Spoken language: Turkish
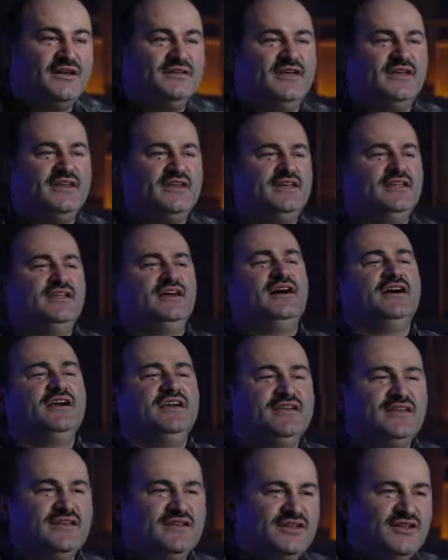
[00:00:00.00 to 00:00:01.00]
kaderi
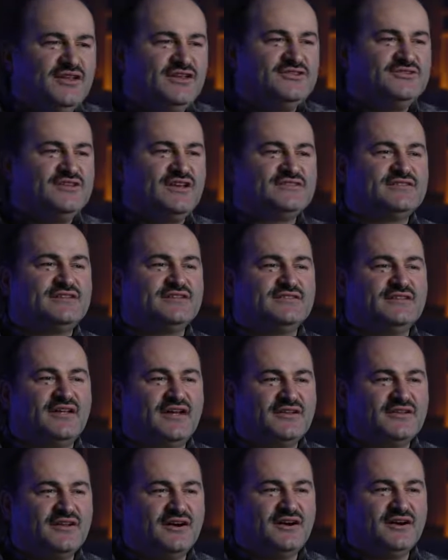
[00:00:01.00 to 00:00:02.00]
ilahinin ince
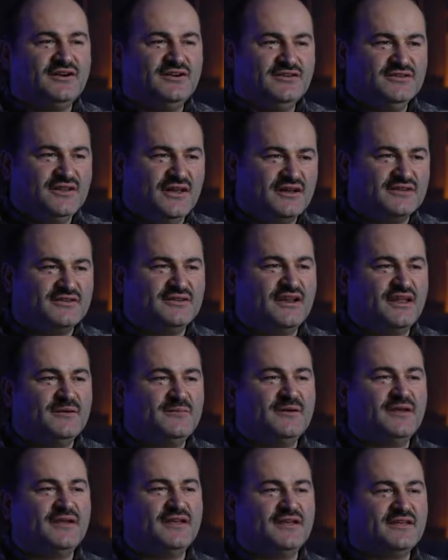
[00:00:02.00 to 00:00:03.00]
sırlarına akıl
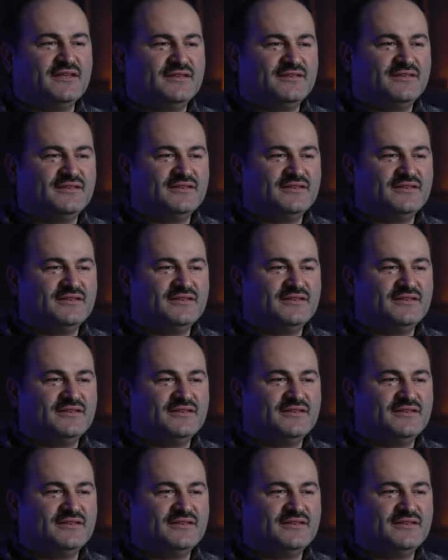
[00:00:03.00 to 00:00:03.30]
erdiremeyerek